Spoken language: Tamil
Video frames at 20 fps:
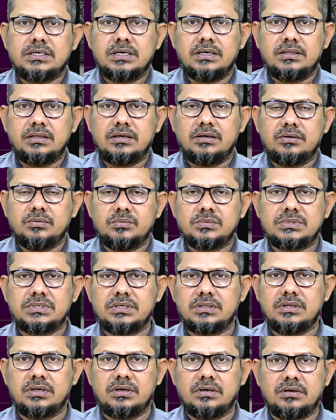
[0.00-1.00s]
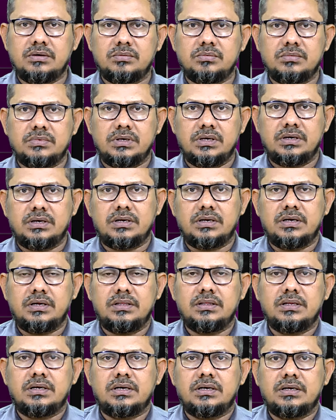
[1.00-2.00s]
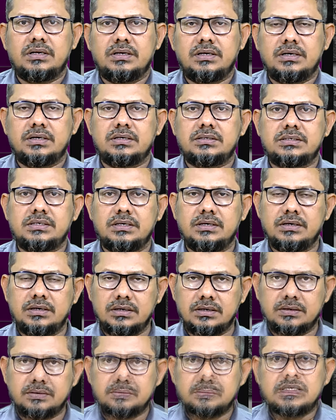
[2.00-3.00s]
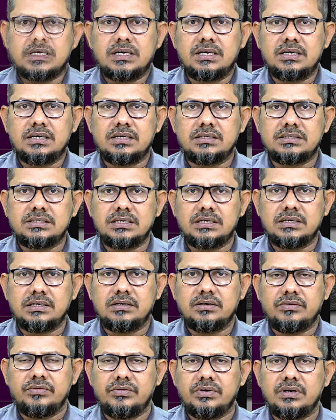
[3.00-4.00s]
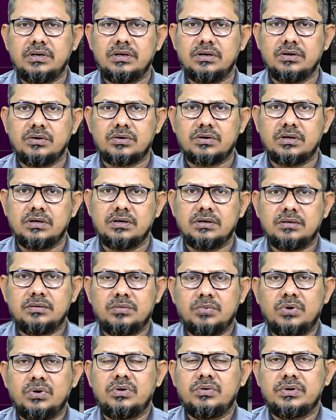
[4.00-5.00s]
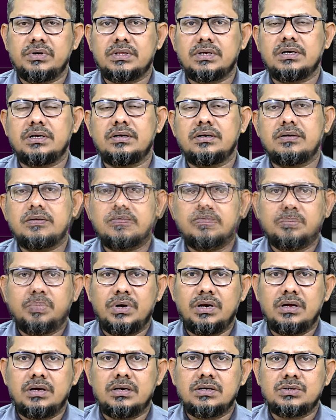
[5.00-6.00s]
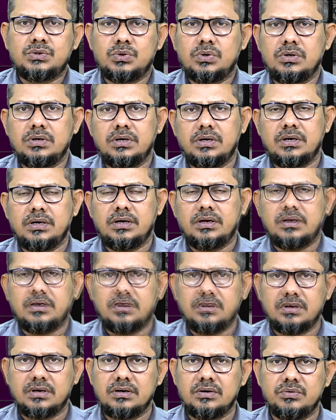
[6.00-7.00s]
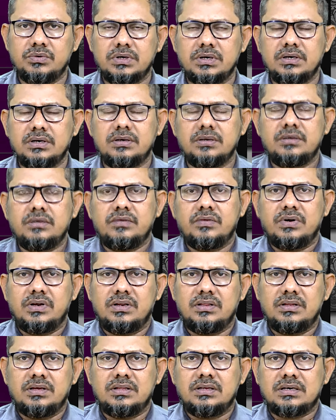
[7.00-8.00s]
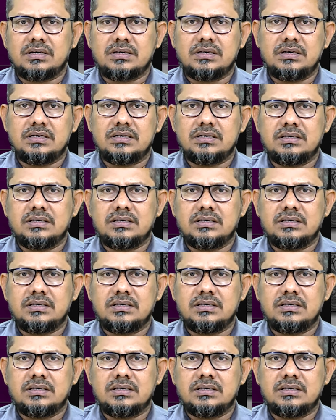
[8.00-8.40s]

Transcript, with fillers: செய்தியும் சிந்தனையும் என்ற இந்த நிகழ்ச்சியில சாகச வீடியோக்கள் போடுவதால் பல சோக நிகழ்வுகள் வருந்ததக்க